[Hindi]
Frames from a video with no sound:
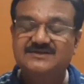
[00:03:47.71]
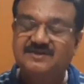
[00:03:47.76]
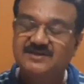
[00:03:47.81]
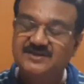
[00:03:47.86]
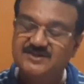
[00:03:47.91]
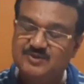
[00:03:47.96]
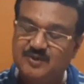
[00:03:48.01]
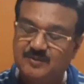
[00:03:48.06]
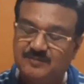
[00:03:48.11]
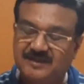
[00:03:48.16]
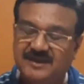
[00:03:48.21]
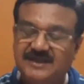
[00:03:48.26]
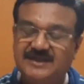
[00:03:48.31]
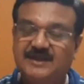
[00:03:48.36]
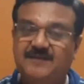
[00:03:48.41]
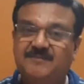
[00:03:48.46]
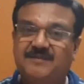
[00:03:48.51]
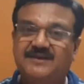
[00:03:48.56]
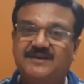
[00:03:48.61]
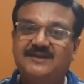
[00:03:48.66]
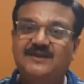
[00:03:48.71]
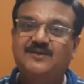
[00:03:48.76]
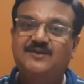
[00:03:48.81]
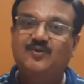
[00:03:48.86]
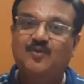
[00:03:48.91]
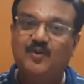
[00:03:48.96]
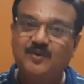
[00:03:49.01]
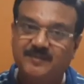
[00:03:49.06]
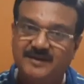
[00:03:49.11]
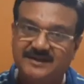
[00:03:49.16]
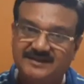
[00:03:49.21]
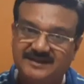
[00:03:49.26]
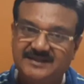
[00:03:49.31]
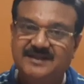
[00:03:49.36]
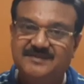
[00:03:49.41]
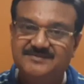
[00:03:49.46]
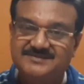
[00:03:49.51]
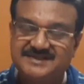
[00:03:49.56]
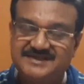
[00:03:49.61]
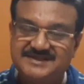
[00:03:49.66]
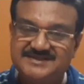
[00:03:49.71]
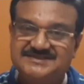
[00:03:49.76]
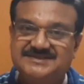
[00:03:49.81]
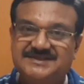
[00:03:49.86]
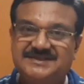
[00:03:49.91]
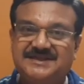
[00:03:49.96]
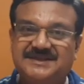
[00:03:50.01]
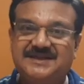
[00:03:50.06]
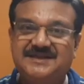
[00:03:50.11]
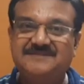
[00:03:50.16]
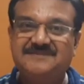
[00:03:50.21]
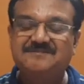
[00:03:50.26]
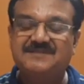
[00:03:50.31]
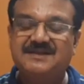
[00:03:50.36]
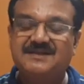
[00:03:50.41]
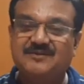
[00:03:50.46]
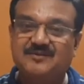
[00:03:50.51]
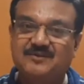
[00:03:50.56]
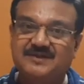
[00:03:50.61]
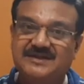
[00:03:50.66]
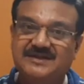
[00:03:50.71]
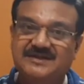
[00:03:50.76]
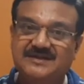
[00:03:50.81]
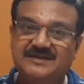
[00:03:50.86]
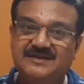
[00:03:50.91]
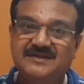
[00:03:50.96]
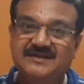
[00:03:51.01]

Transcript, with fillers: क्लीन स्वीप नहीं कर पाते तो कोई बात नहीं आप सीरीज जीतिए क्योंकि